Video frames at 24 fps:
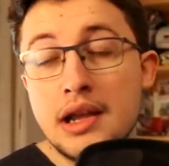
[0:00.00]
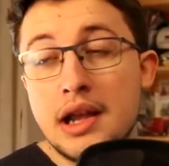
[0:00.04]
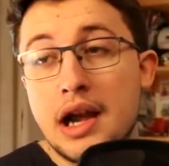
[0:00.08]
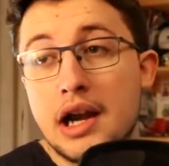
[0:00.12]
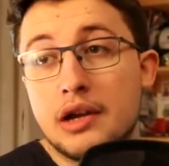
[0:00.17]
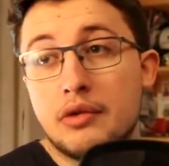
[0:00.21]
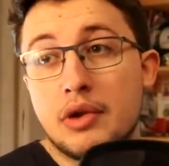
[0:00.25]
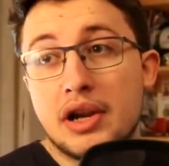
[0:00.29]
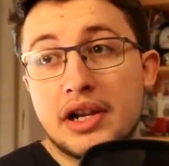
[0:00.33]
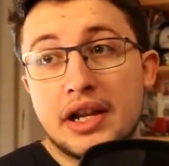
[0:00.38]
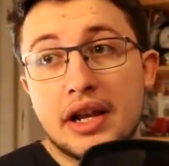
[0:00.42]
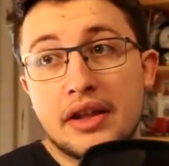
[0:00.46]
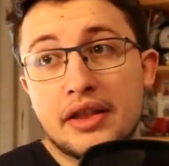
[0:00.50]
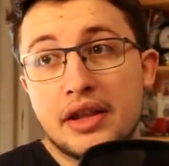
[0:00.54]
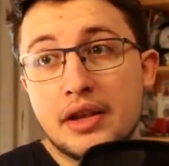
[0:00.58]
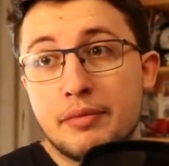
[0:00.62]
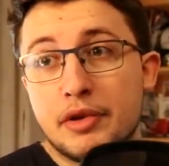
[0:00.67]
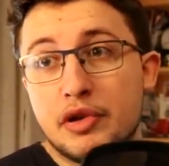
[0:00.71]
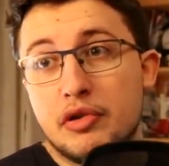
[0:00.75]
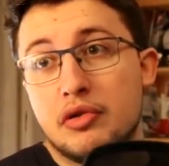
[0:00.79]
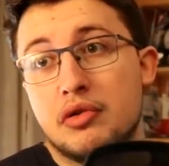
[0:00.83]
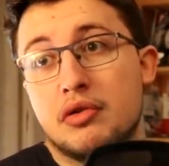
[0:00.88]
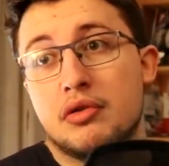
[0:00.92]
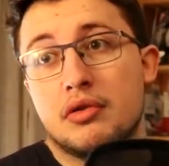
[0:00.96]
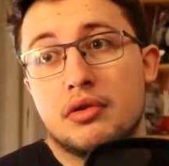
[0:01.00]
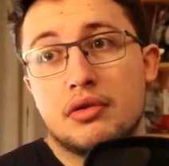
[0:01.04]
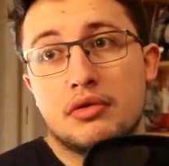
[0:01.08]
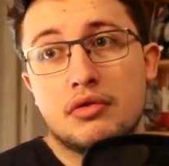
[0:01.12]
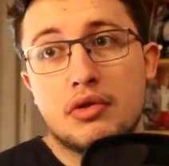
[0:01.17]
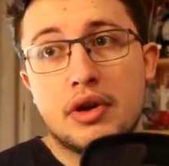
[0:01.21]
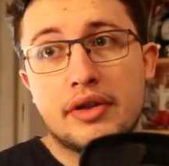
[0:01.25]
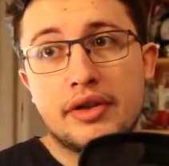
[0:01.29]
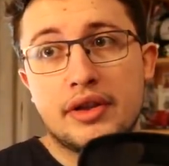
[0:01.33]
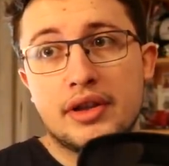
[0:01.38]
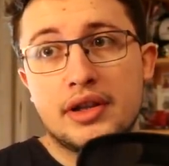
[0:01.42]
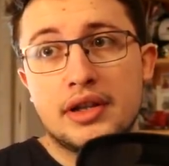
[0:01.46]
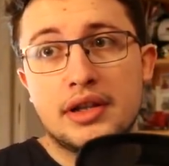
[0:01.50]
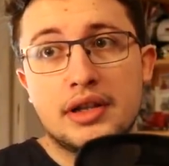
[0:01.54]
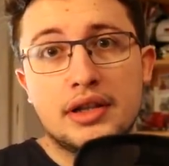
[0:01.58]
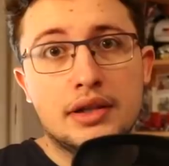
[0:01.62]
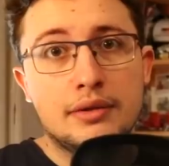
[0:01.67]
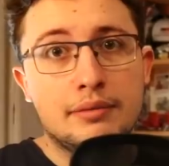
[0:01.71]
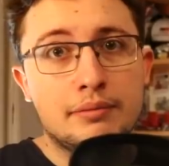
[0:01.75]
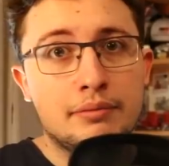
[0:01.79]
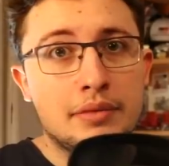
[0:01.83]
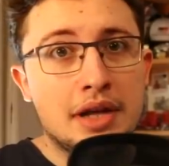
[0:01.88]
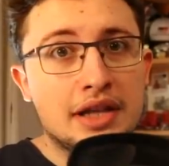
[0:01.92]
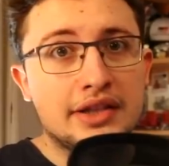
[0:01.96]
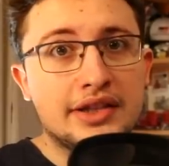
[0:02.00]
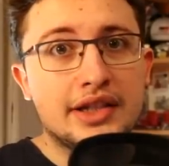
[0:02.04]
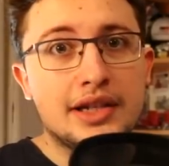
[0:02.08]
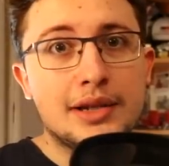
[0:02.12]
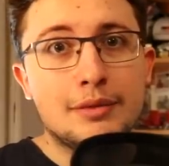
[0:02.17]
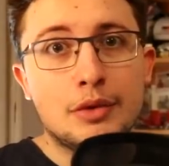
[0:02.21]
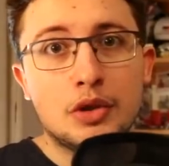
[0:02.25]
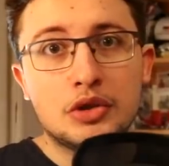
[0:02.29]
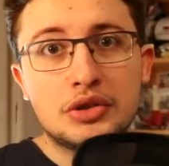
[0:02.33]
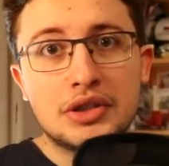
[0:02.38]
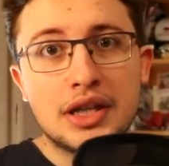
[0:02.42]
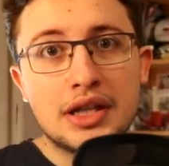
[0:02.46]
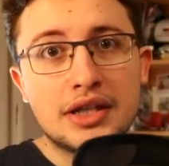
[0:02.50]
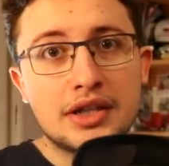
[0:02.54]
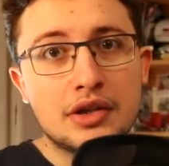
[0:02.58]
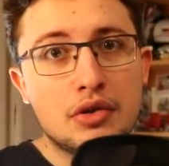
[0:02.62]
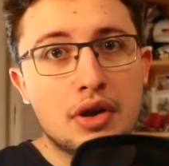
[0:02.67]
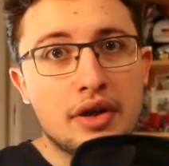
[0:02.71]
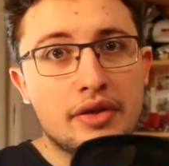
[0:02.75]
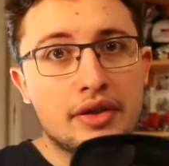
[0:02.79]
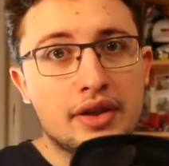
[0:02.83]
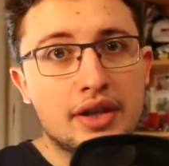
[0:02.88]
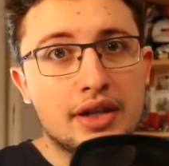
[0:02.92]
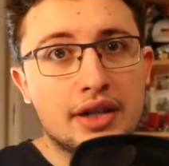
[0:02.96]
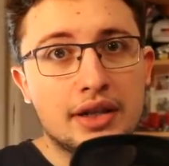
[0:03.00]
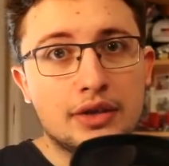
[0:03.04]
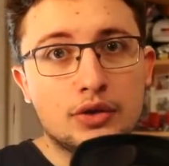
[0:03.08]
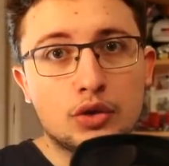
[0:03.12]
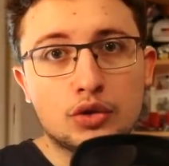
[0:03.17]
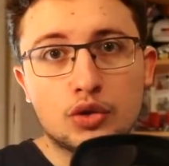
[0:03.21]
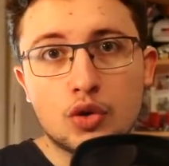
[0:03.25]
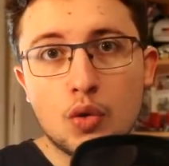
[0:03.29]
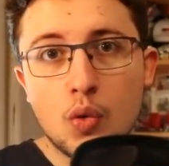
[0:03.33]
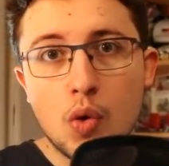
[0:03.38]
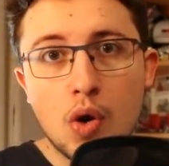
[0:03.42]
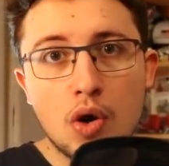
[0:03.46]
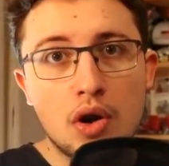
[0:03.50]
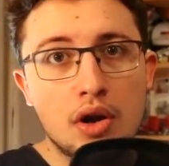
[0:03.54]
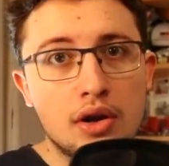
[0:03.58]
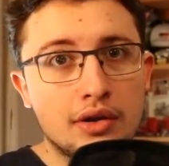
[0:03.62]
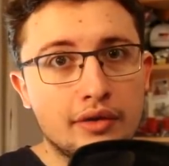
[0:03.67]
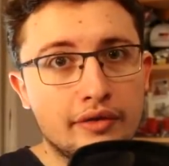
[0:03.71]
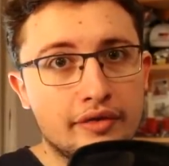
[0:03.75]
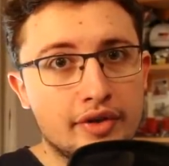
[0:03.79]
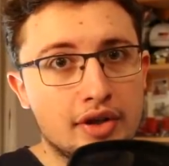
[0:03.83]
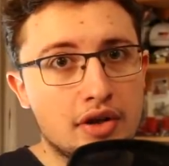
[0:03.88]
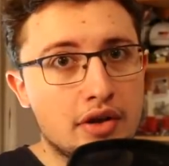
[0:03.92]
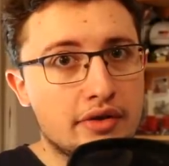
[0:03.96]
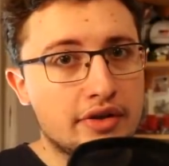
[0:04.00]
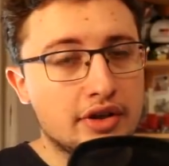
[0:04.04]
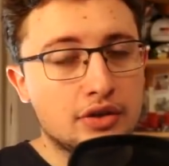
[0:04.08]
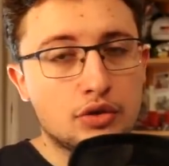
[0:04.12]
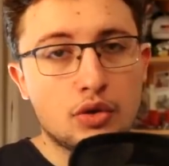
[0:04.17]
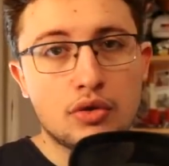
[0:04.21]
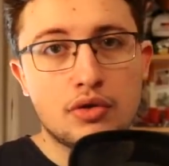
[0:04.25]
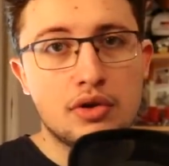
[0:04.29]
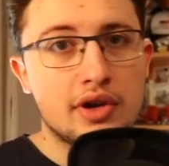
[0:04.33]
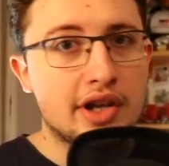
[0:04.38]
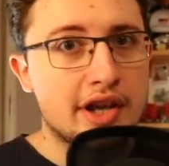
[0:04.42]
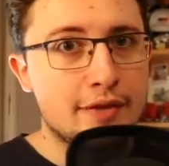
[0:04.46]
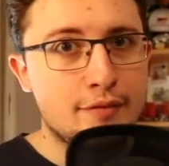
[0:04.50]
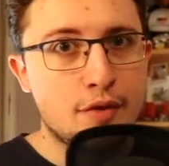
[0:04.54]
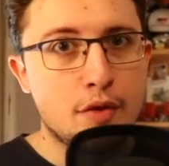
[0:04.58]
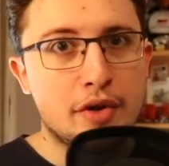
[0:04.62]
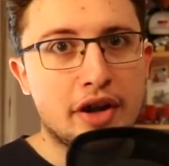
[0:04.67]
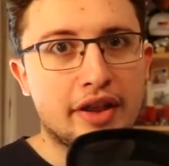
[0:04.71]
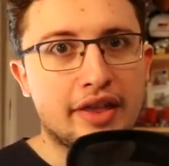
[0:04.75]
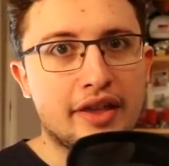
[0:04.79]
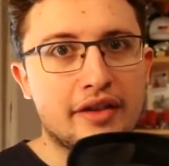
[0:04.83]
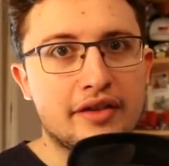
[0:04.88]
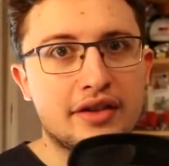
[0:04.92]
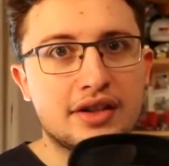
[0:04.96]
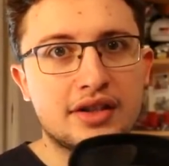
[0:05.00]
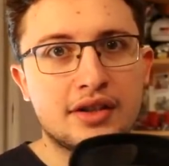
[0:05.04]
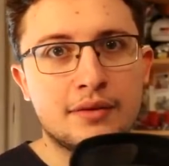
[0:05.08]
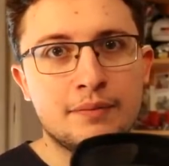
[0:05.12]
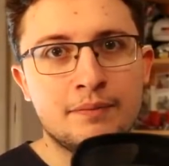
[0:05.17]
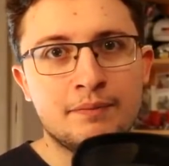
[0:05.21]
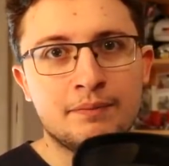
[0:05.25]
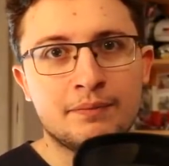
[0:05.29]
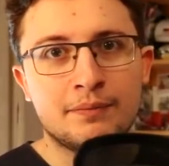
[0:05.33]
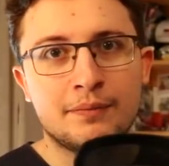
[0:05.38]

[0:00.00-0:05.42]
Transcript: algo que hace, pero lo hace Valtteri Bottas y lo hace Toto Wolf y lo hace todo el equipo Mercedes.